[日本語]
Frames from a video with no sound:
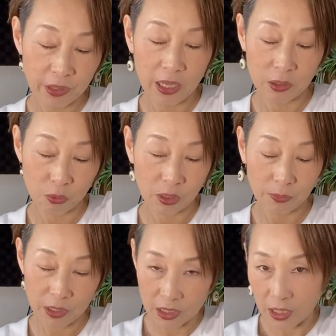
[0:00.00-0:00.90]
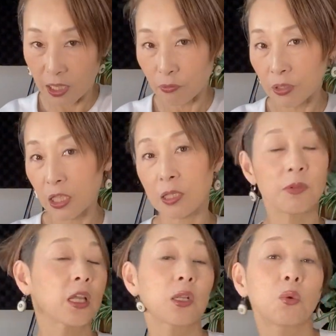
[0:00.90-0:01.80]
えー、こんなブレスで歌ってみ
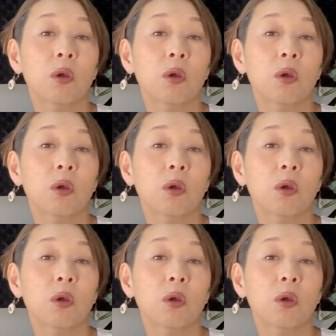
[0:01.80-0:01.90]
たらど